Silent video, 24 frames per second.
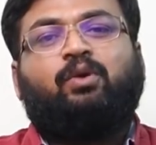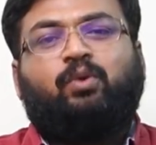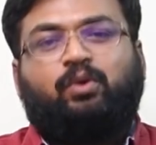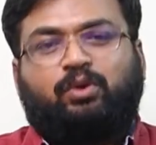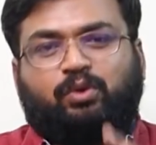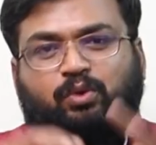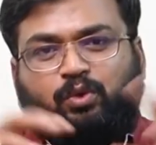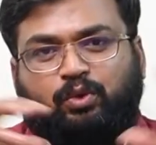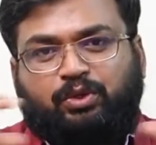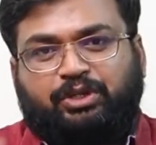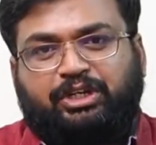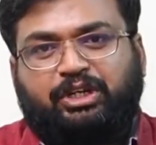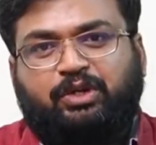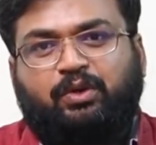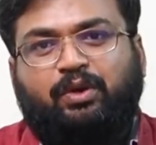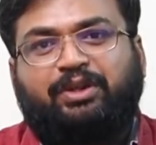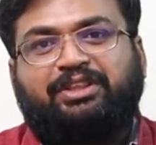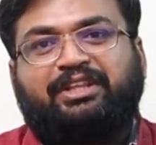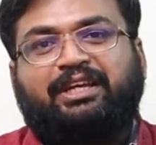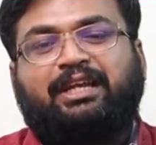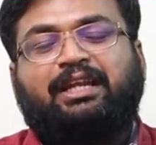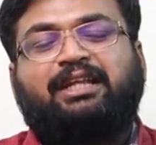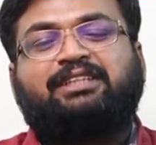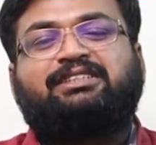ஒரு குட்டி
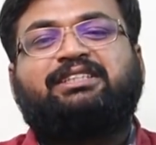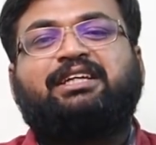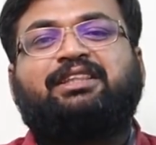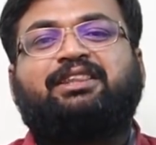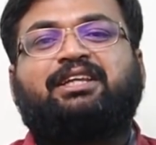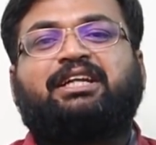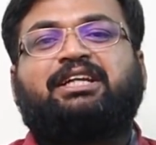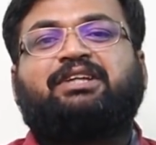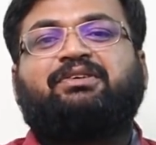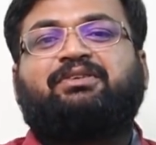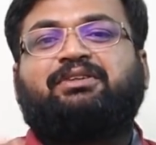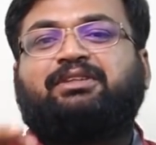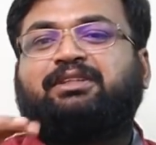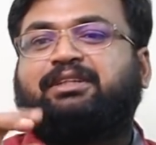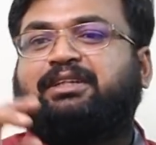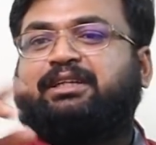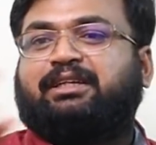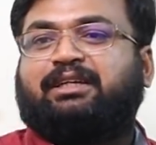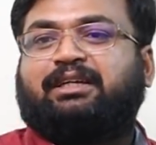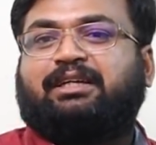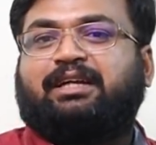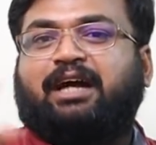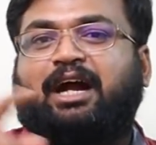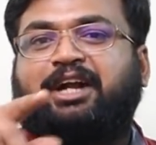குழந்தைங்கள்லாம் சேர்ந்துக்கிட்டு வந்து
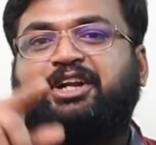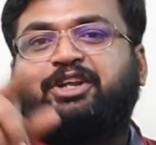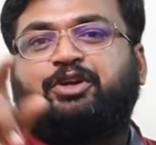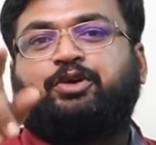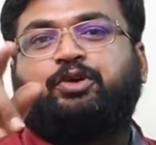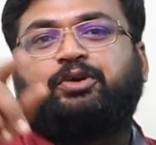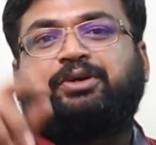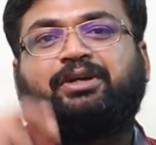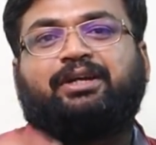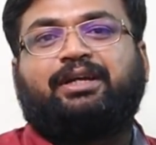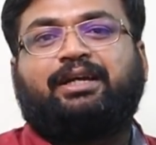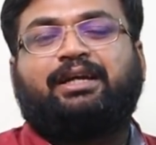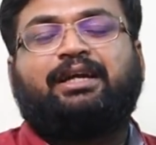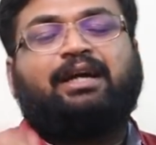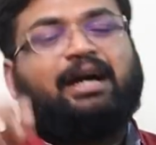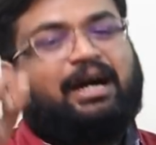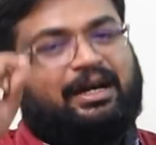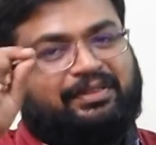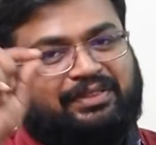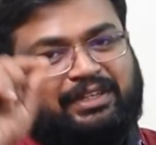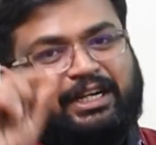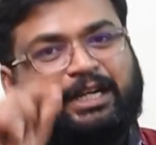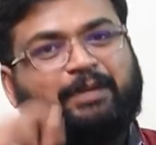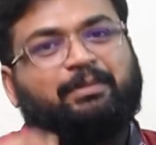காட்டி கொடுக்குங்க
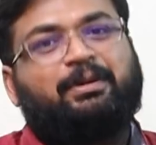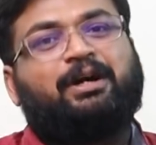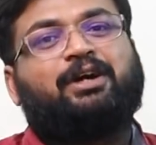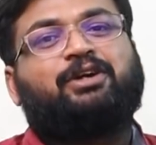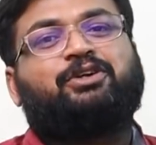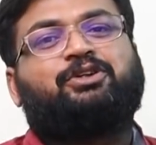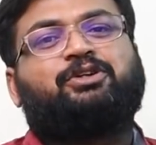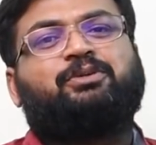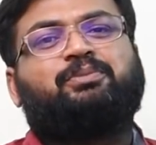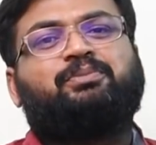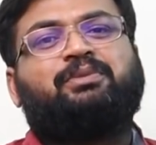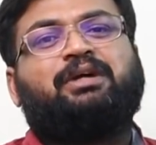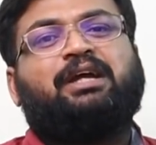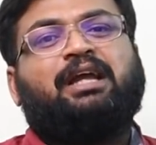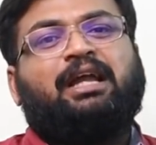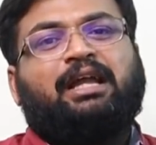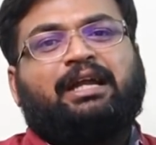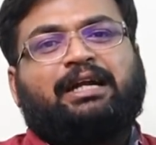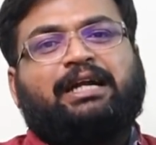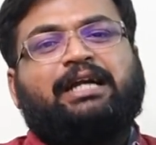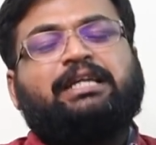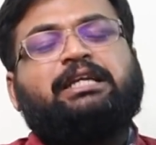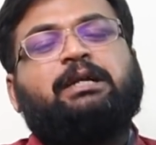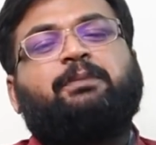அந்த இடமாகட்டும்
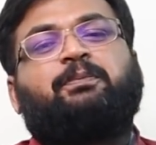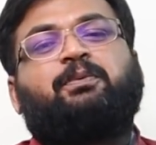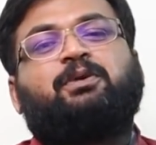கையை